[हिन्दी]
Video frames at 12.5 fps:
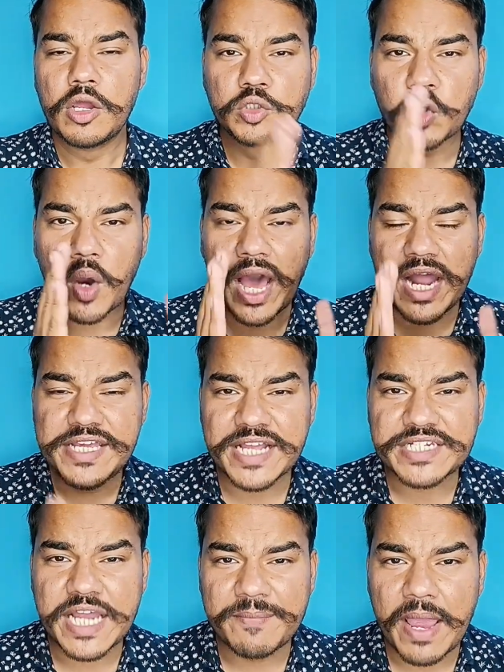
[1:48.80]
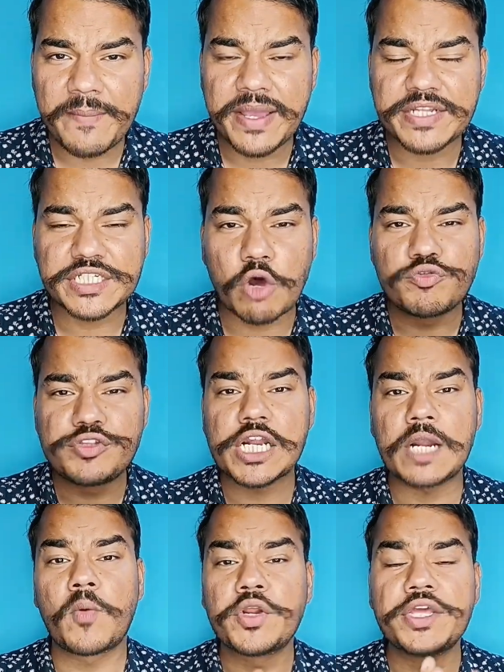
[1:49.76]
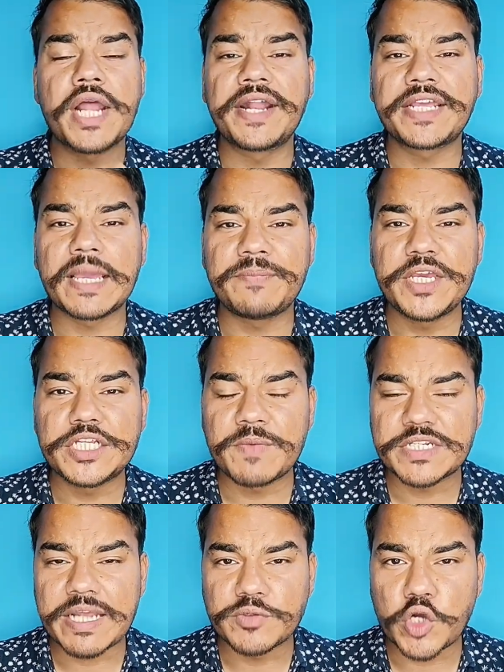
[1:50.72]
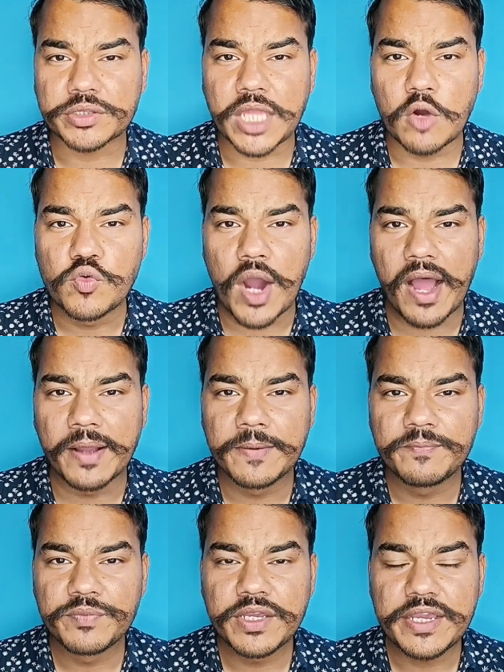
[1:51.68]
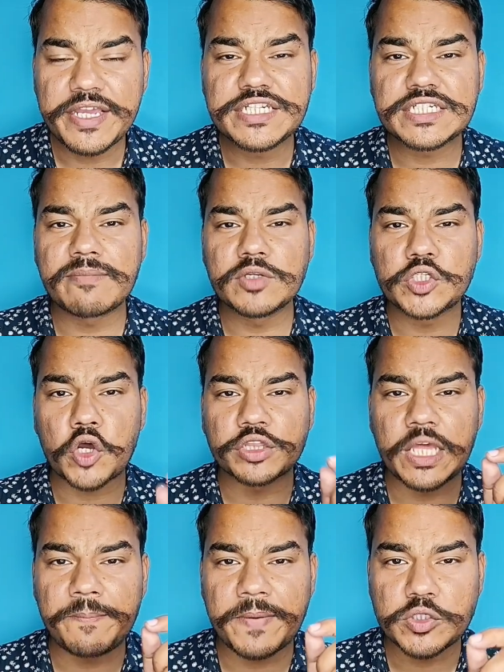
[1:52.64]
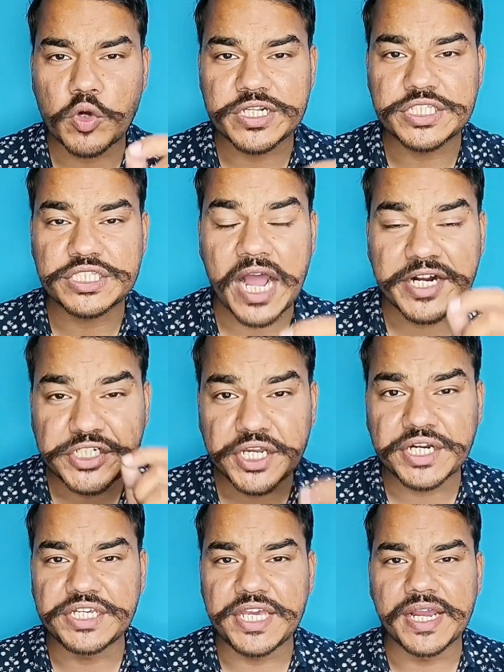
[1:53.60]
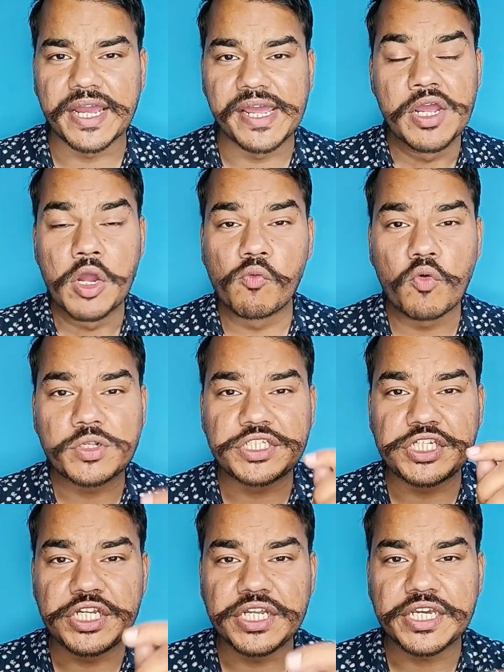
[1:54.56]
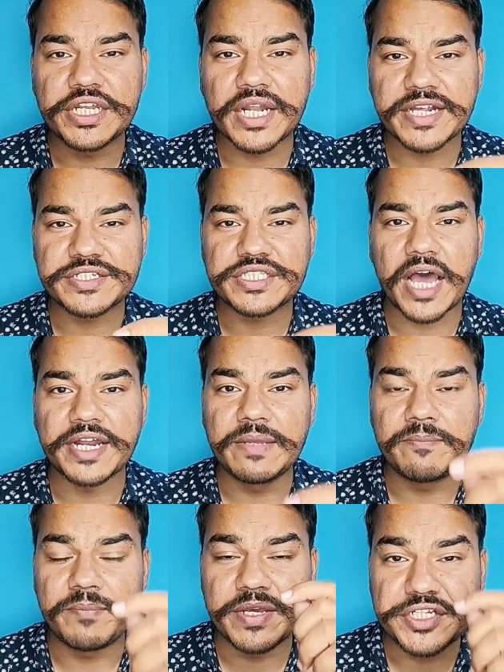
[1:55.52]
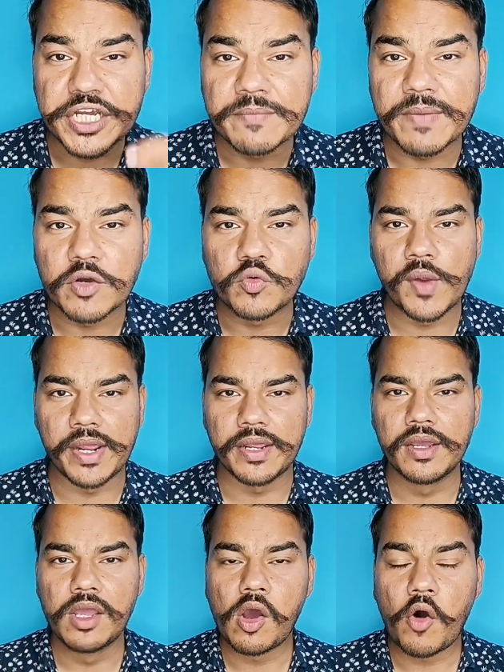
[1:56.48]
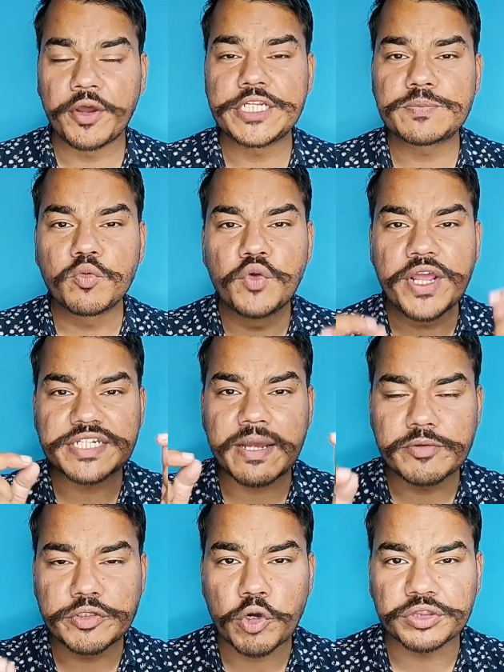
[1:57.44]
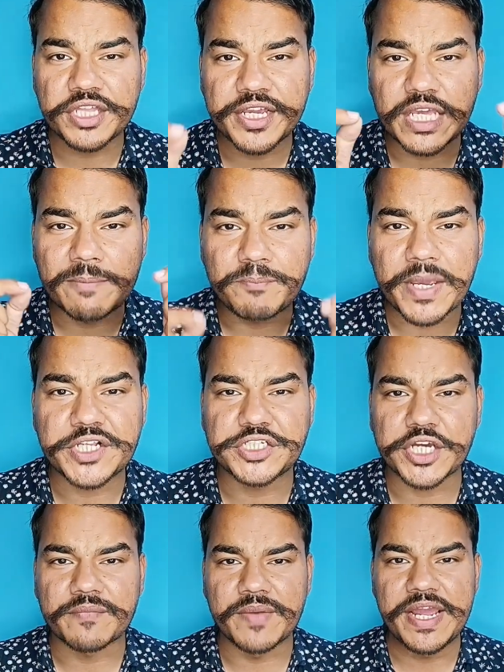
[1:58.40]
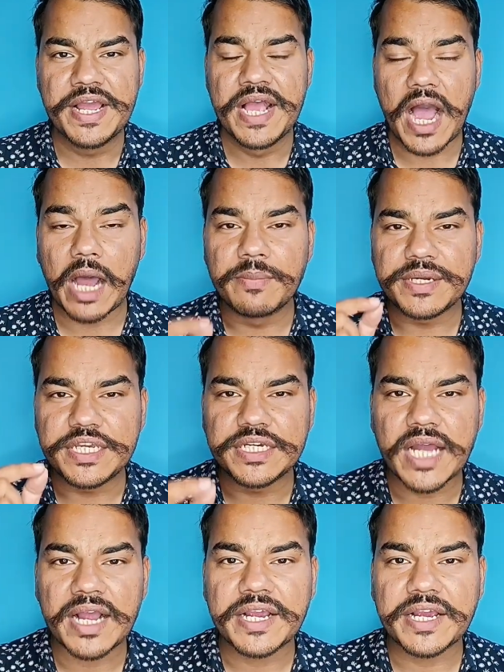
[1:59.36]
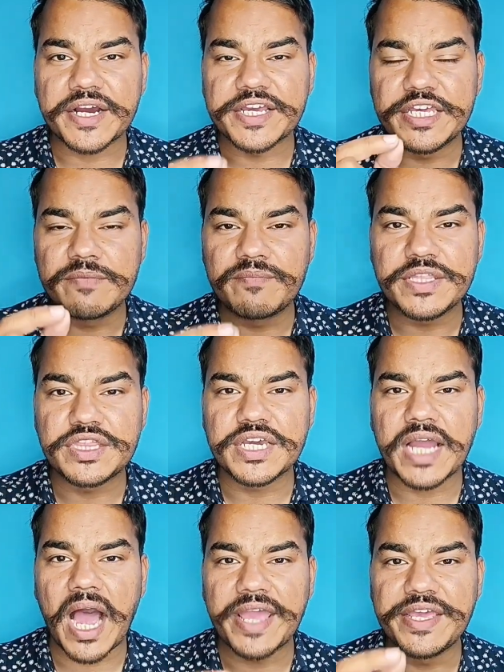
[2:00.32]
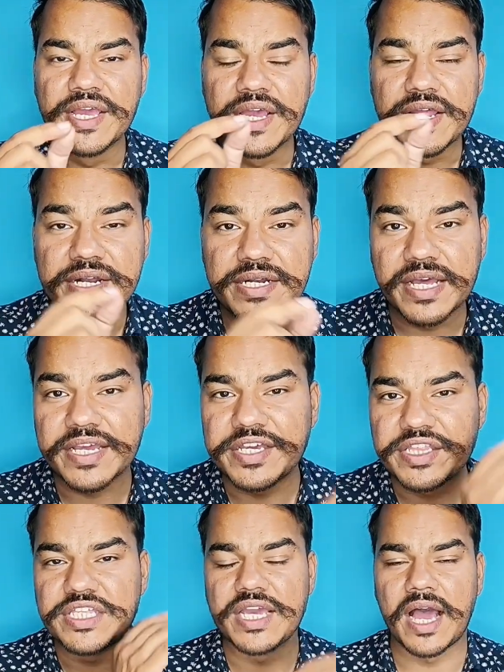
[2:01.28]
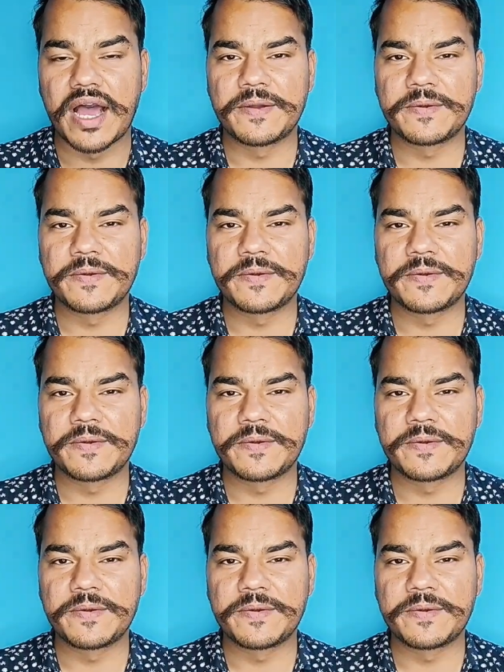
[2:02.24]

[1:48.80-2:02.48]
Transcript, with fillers: जो हालिया समय में सऊदी अरब और ईरान के बीच में समझौता हुआ इस समझौते पे जो हस्ताक्षर किए गए वो चीन की राजधानी बीजिंग में हुए और इस पूरे समझौते की पिक्चर में अमेरिका कहीं भी दिखाई नहीं दिया